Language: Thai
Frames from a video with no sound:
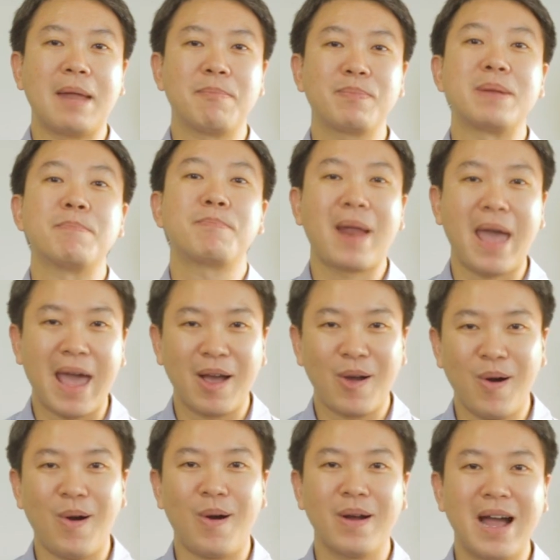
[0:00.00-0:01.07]
การเปลี่ยนแปลง
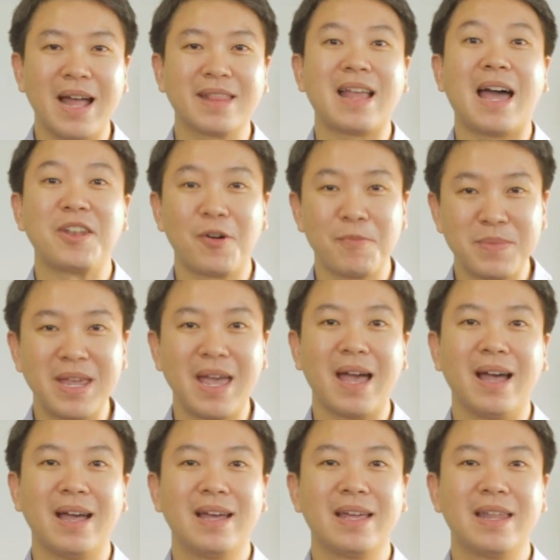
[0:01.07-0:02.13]
ของอัตราดอกเบี้ย
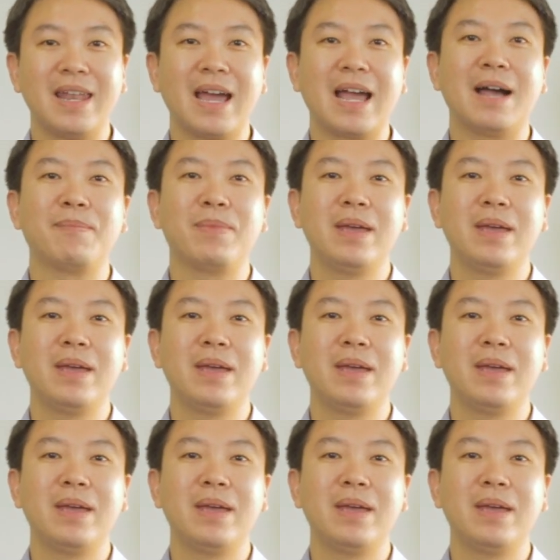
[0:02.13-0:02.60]
นะครับ